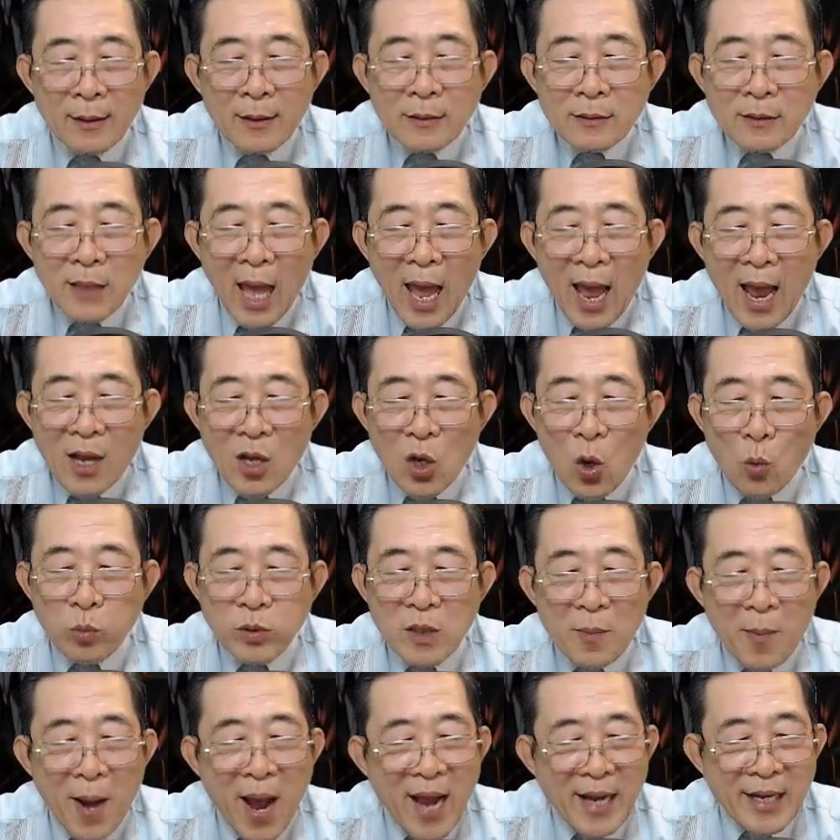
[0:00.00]
ta cùng với
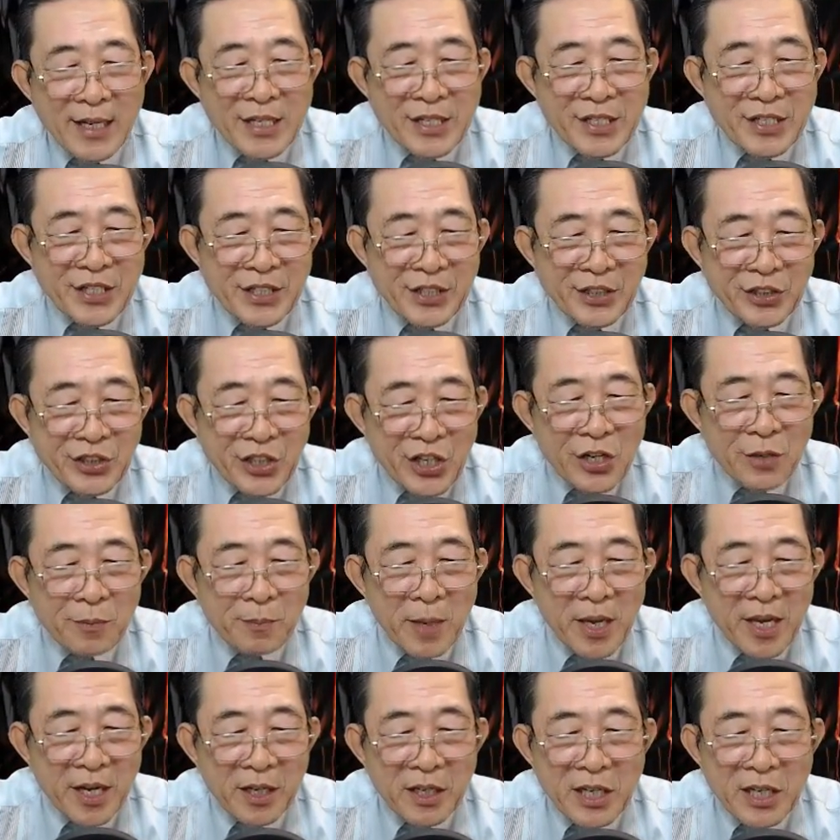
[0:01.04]
ba người triết biệt